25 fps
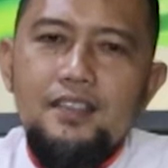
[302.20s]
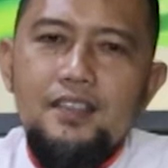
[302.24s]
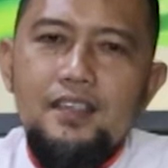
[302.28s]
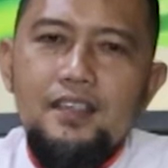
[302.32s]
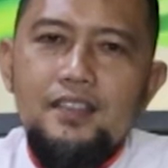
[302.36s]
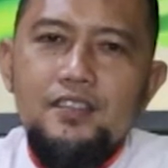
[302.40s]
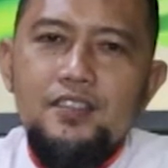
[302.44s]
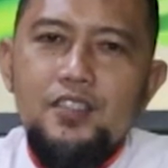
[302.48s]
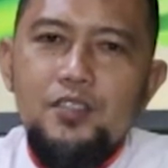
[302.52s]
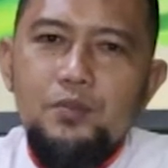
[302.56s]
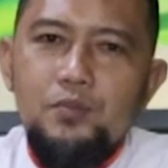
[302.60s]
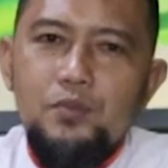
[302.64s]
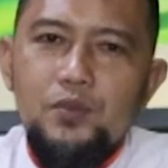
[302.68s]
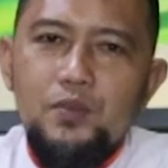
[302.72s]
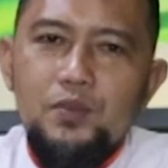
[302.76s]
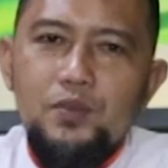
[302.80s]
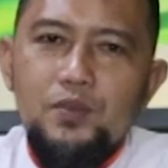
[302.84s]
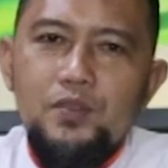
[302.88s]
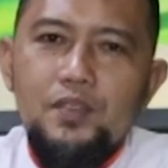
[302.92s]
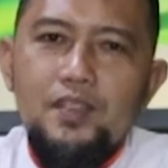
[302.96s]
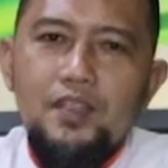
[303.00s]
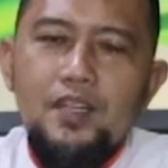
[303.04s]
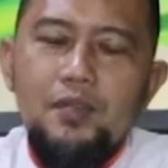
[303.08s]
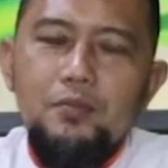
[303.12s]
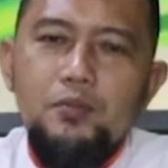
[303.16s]
di Lasismu
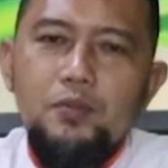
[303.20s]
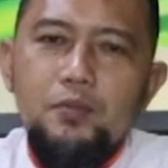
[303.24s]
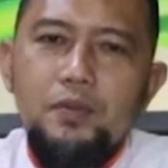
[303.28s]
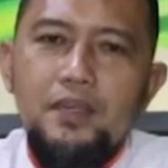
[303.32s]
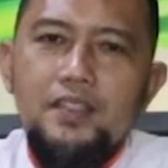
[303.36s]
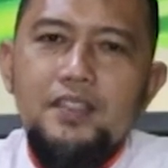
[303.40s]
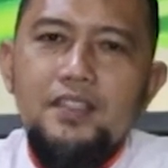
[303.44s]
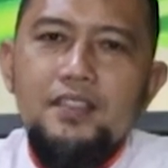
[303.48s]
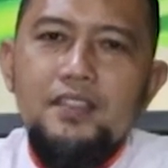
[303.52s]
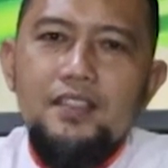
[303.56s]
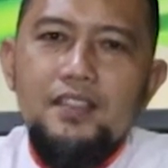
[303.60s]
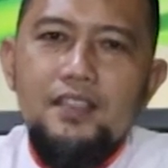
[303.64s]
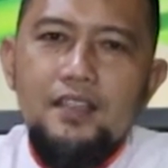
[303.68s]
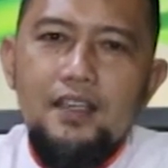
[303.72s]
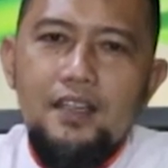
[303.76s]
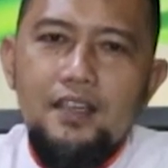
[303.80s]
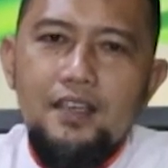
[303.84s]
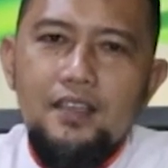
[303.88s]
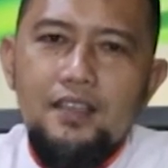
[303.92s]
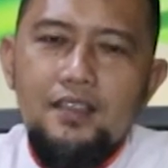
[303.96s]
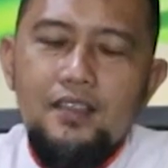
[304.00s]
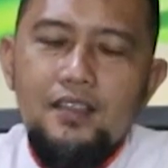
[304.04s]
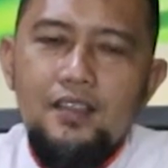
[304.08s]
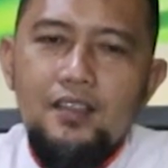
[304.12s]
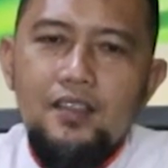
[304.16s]
Kabupaten Tegal,
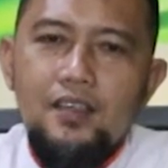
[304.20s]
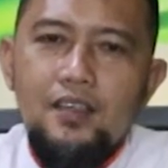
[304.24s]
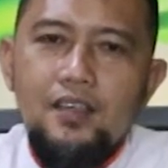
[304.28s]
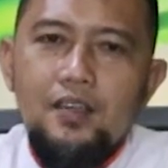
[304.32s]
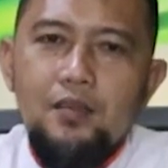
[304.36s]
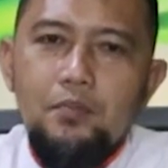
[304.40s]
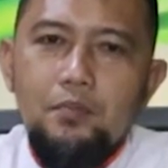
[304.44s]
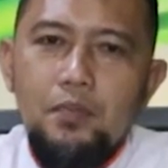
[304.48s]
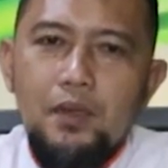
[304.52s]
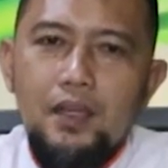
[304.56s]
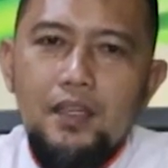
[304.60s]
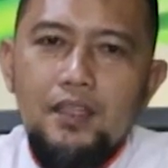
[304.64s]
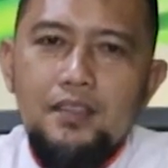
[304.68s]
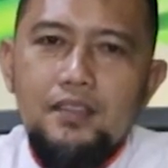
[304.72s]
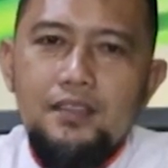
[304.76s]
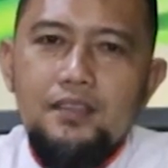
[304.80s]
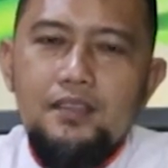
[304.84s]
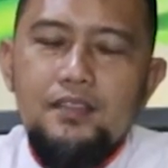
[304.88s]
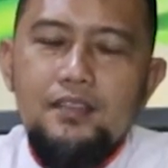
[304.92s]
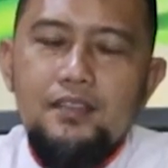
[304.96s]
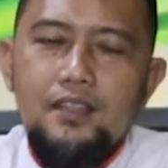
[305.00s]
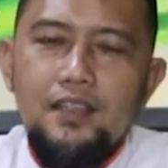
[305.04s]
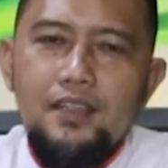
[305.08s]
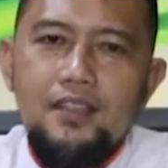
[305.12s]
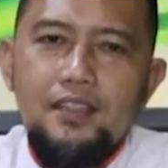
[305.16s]
baik
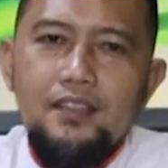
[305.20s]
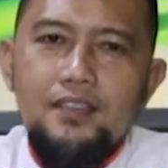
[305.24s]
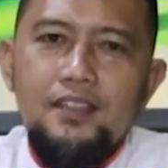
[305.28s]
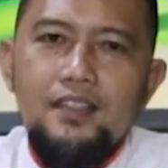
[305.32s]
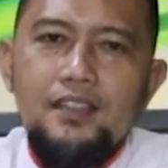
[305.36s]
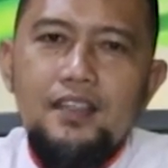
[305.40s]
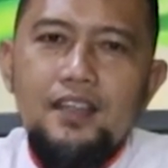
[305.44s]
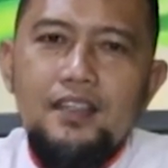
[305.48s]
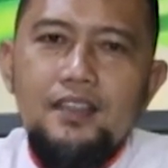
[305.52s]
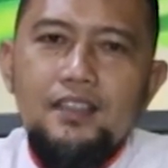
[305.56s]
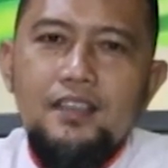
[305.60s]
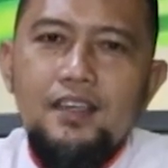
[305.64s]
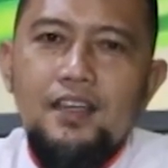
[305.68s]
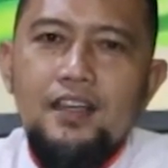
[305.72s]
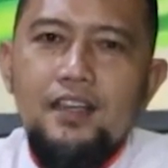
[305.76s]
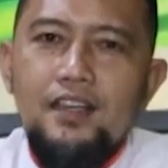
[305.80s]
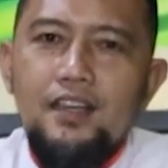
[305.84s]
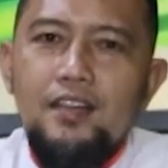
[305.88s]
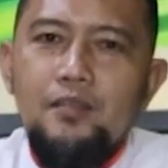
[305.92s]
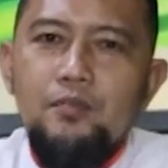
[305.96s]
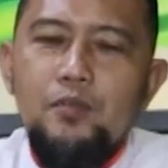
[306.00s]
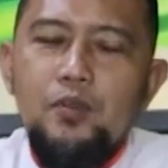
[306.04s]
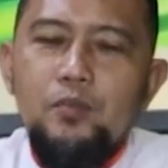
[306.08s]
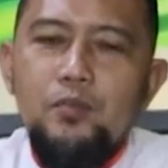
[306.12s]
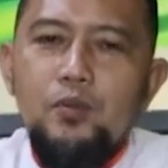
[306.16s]
dari tingkat
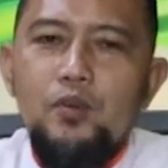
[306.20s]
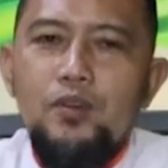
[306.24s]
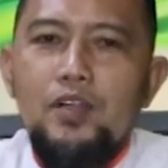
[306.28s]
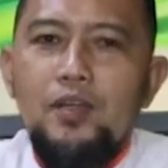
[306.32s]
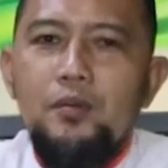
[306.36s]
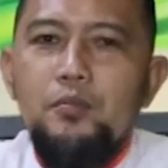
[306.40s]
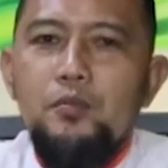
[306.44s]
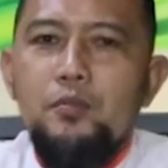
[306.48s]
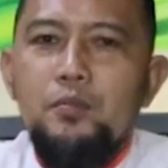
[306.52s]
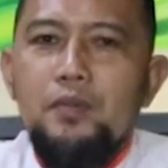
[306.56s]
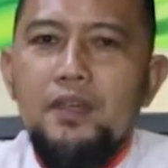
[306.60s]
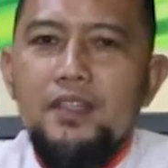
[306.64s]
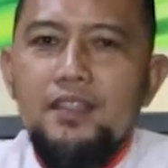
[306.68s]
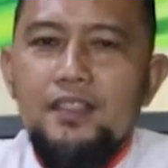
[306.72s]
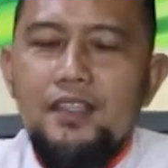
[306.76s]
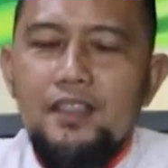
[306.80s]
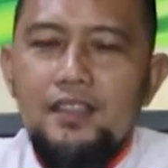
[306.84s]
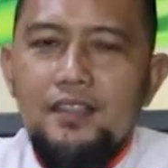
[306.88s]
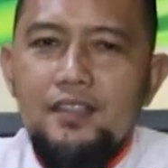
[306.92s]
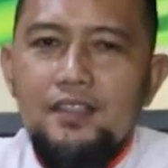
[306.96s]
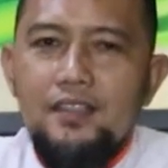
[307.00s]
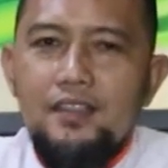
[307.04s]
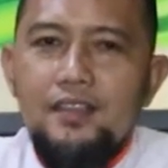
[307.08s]
KL maupun kabupaten.